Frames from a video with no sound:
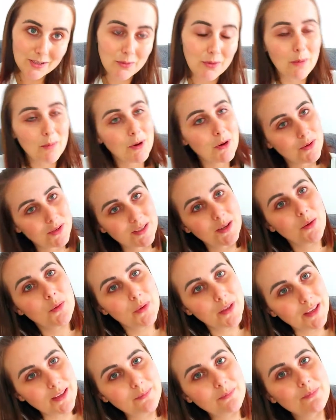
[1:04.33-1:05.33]
não é uma coisa
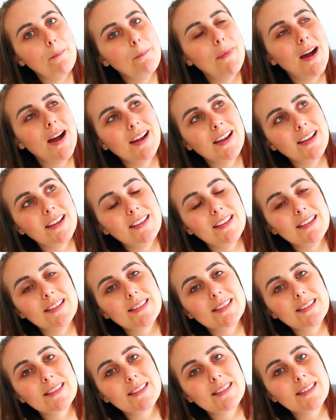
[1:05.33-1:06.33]
ruim,
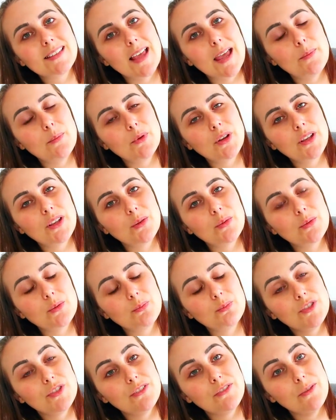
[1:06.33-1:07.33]
mas é porque eu
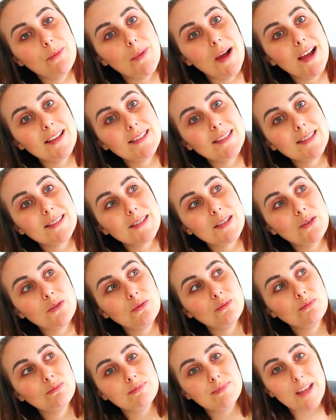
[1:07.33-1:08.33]
tive mais assim
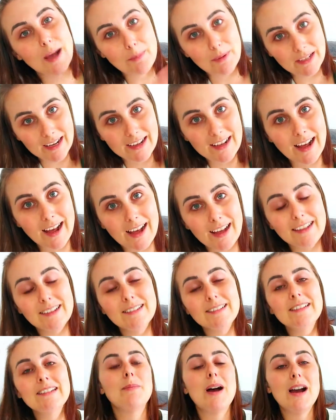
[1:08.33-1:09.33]
um tapa na
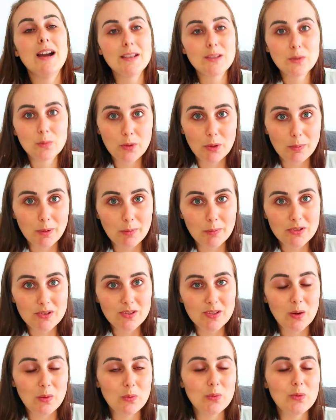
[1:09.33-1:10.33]
cara, mais um problema de
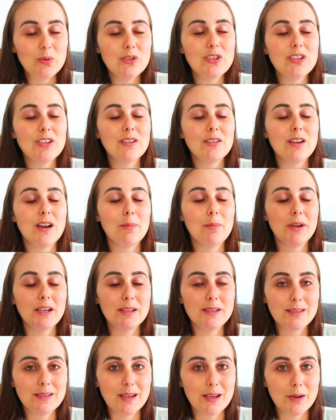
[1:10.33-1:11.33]
saúde
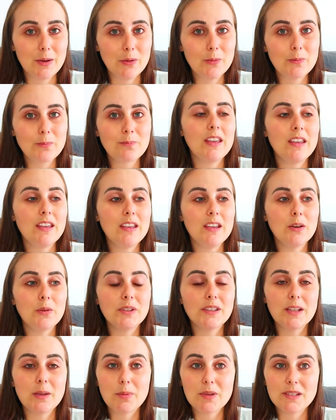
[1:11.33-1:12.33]
apareceu e eu
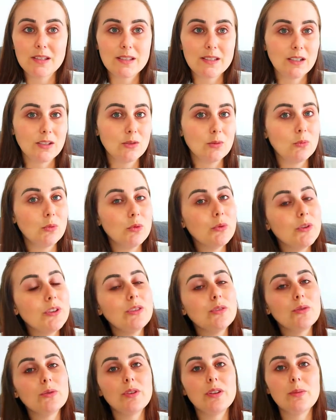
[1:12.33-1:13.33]
andei pesquisando
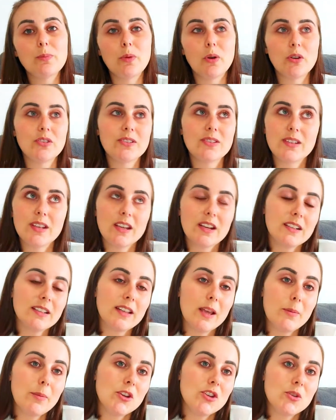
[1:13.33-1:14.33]
muito e pode ser,
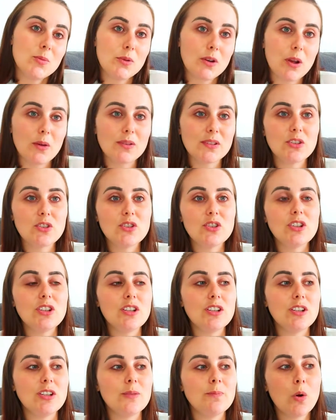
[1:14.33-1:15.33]
de repente, por causa
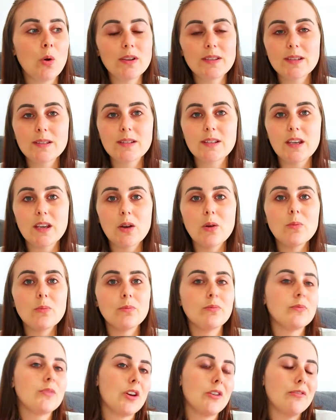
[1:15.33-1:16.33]
de coisas que eu,
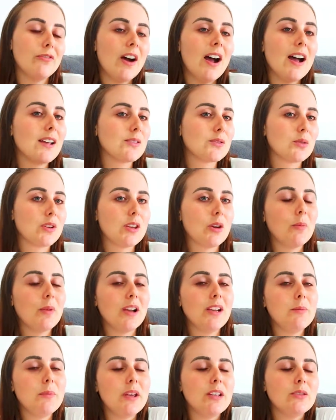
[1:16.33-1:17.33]
que eu faço, que eu me
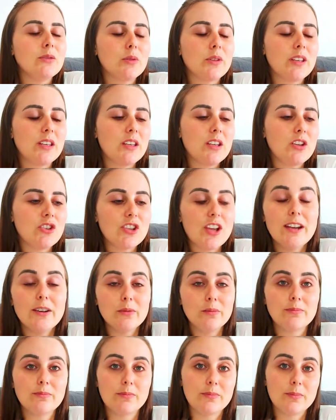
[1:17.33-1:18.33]
alimento, que
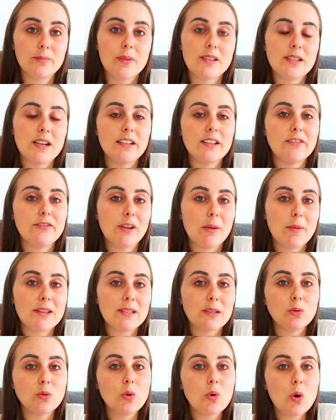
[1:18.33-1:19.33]
geram uma certa
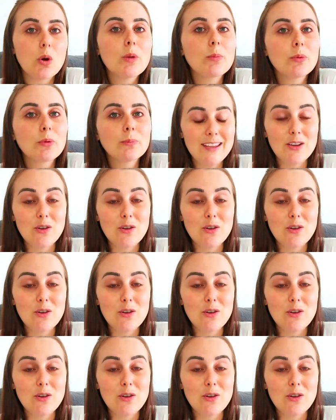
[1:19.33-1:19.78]
inflamação no corpo.